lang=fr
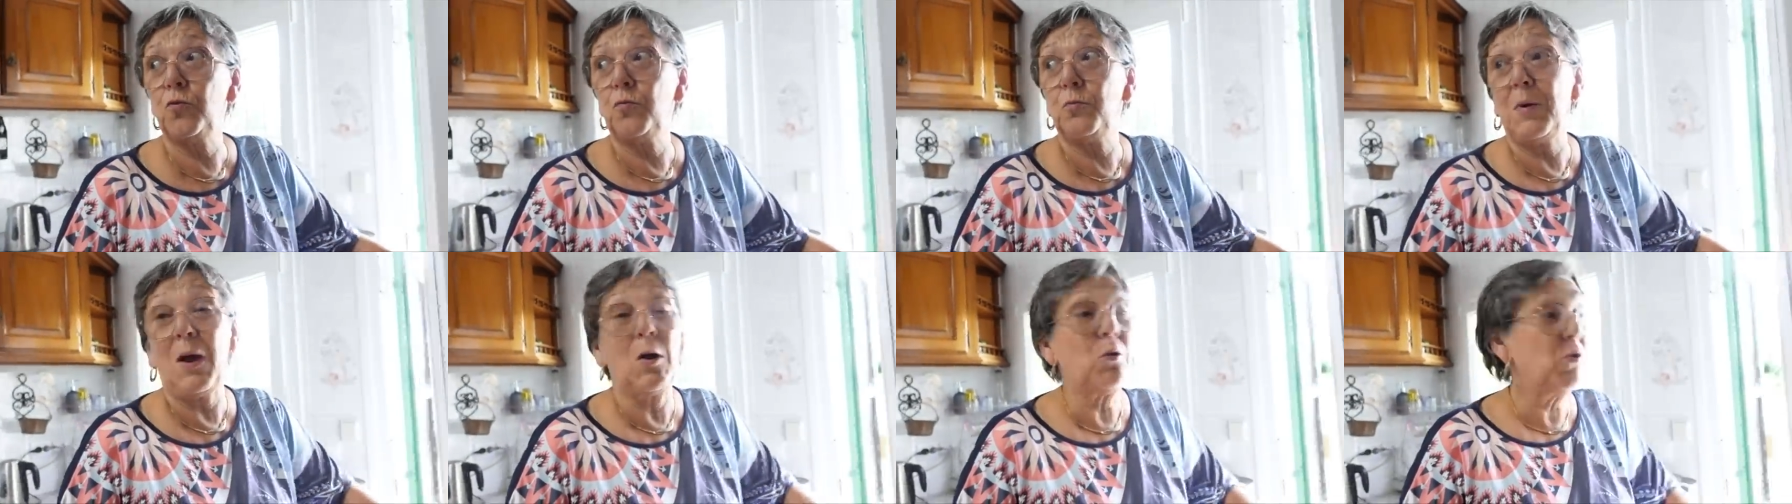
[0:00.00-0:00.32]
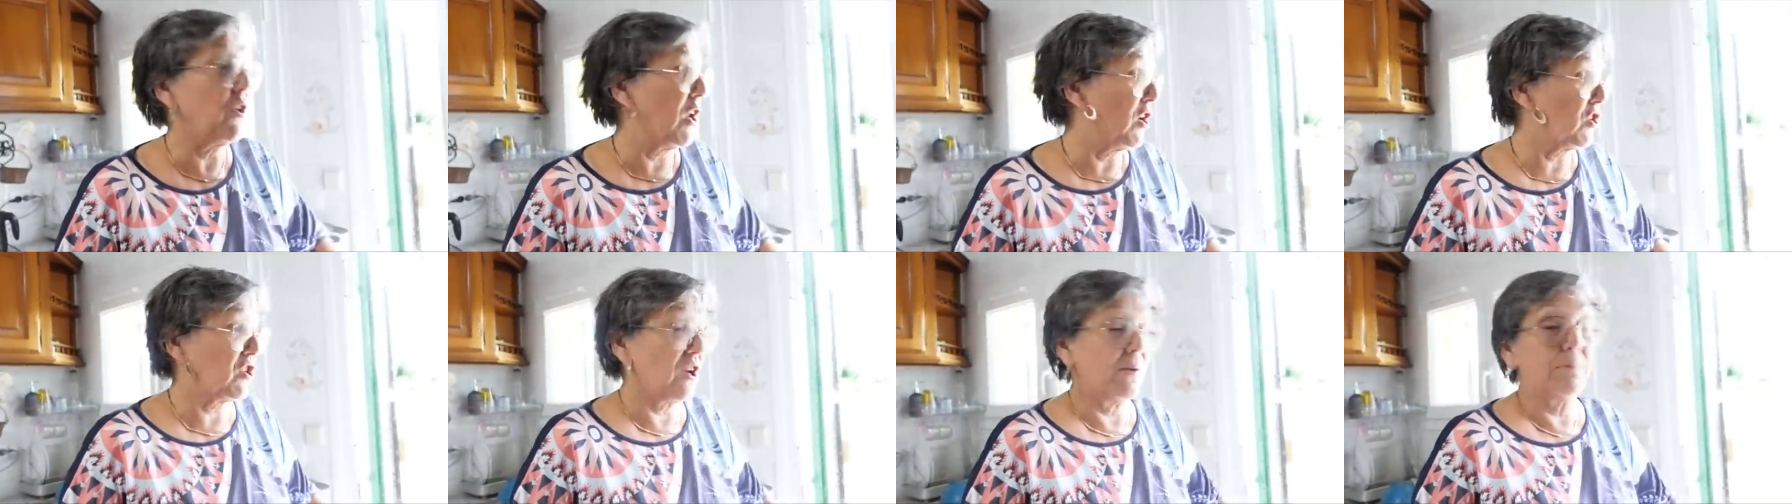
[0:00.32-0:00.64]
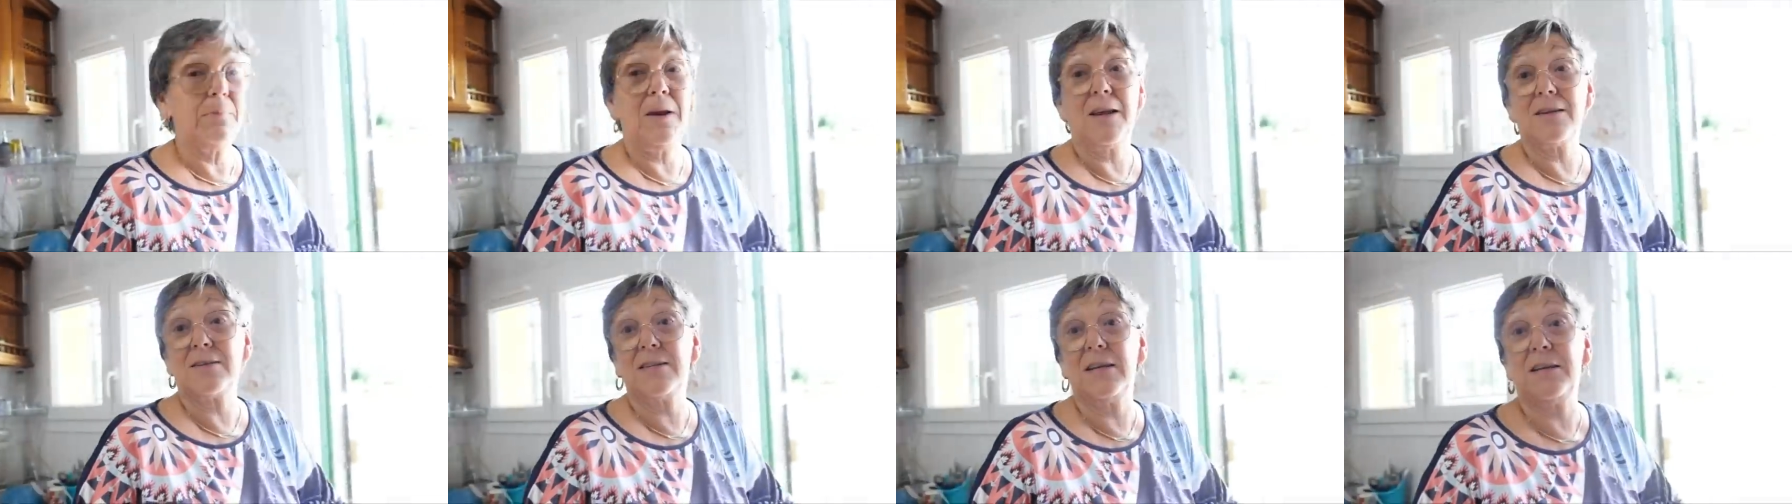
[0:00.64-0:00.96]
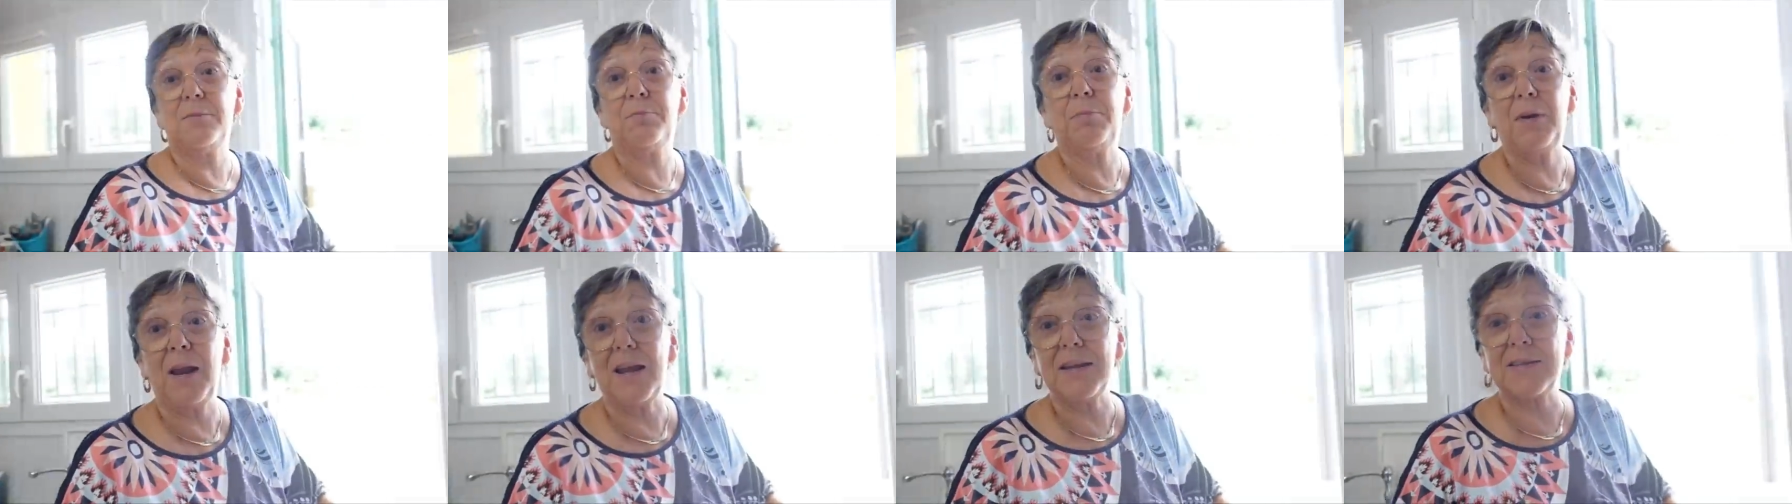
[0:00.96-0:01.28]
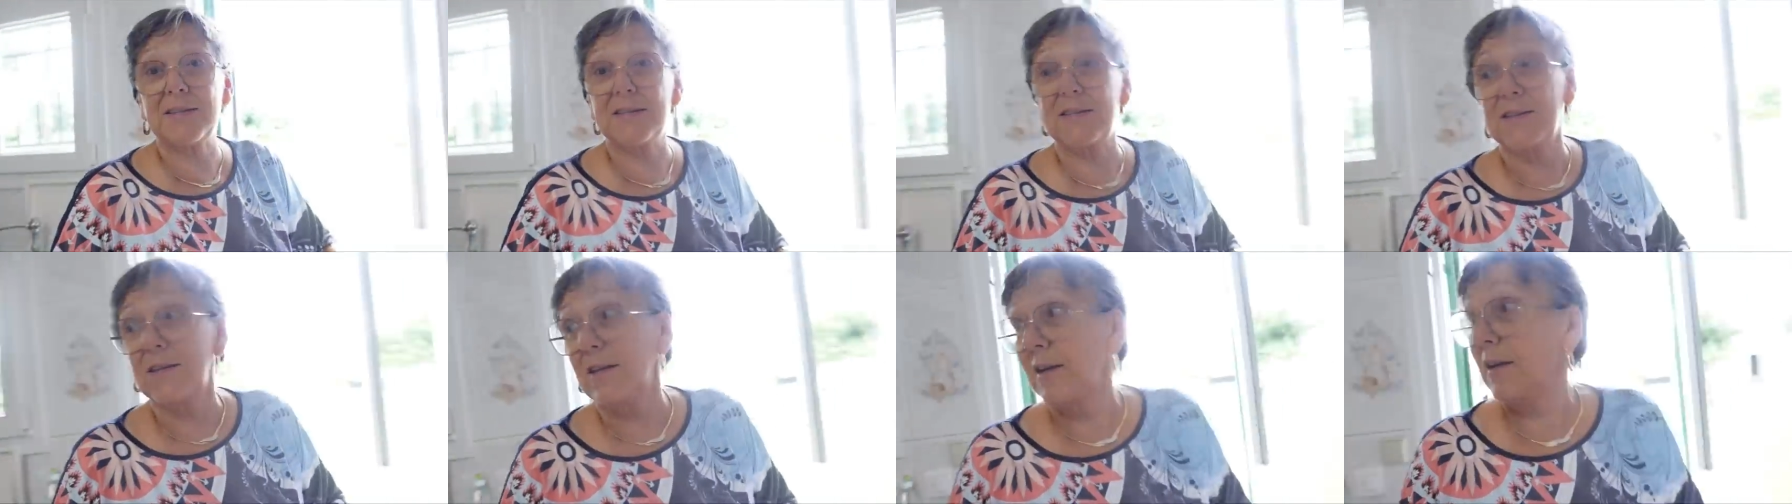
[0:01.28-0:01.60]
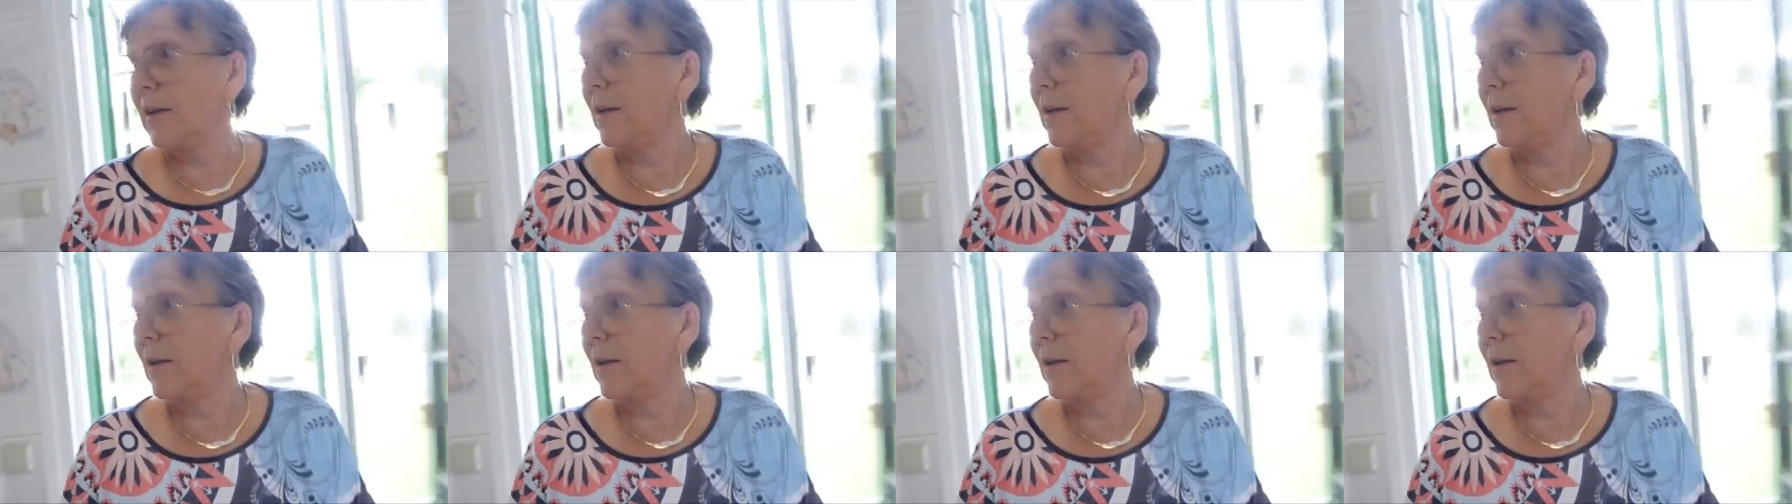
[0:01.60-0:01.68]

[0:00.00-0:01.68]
ben, on n'a jamais assez de place.